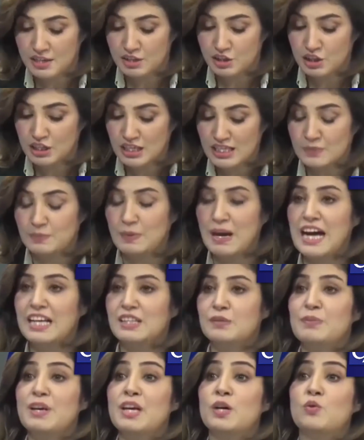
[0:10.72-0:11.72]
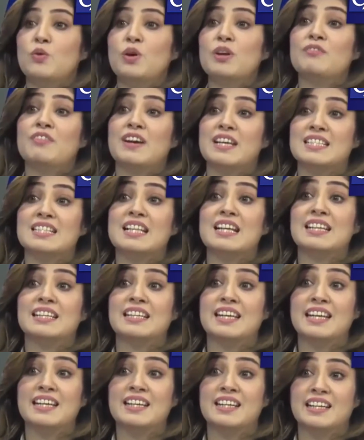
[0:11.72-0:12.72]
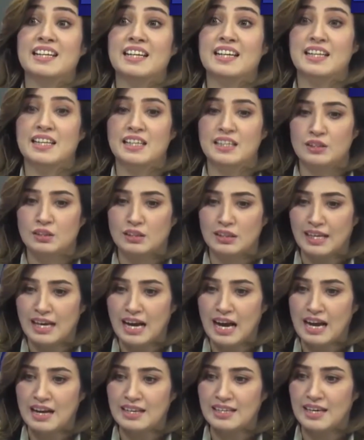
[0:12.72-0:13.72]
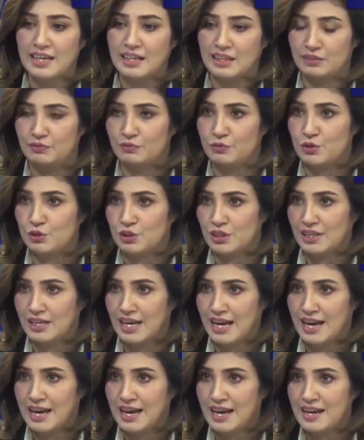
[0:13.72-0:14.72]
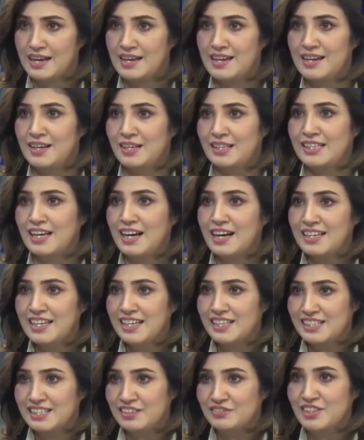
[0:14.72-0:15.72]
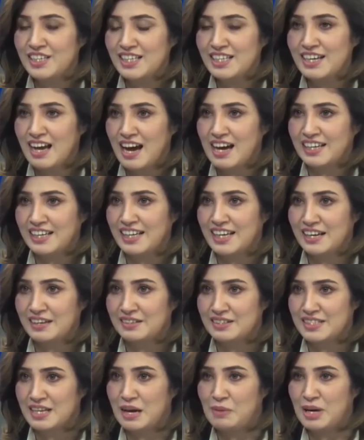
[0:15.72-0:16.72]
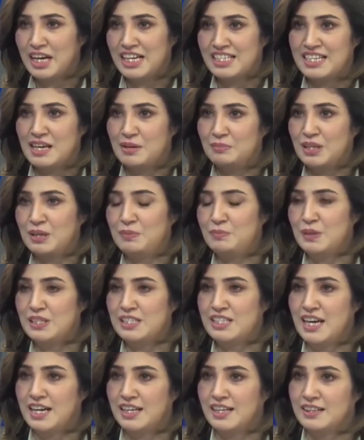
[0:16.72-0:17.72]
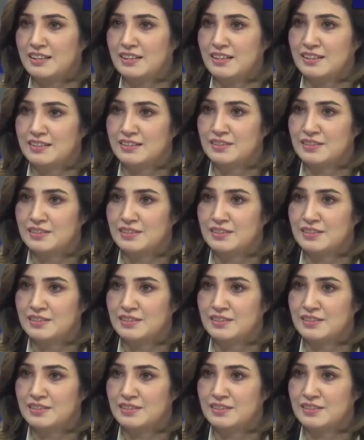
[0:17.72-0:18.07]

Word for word: जज्बात में कोई फैसला नहीं करेगी क्या ये कन्फ्यूजन है या ये डिवीजन आ रही है हमारे सामने पी टी आई के अंदर